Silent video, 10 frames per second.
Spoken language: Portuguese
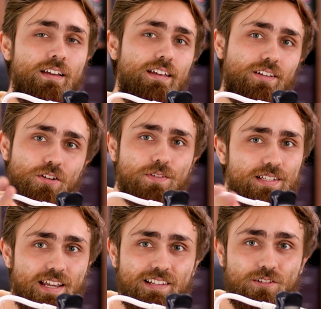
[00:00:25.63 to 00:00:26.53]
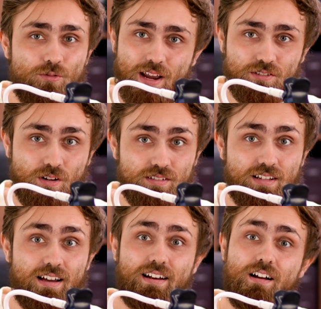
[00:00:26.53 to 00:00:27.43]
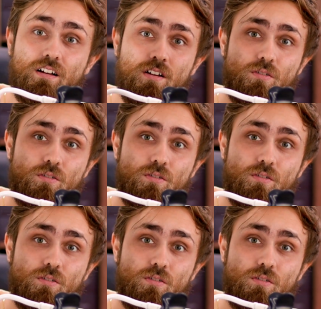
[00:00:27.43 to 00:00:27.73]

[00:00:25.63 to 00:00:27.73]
Então, se você ainda não conhece nosso Instagram,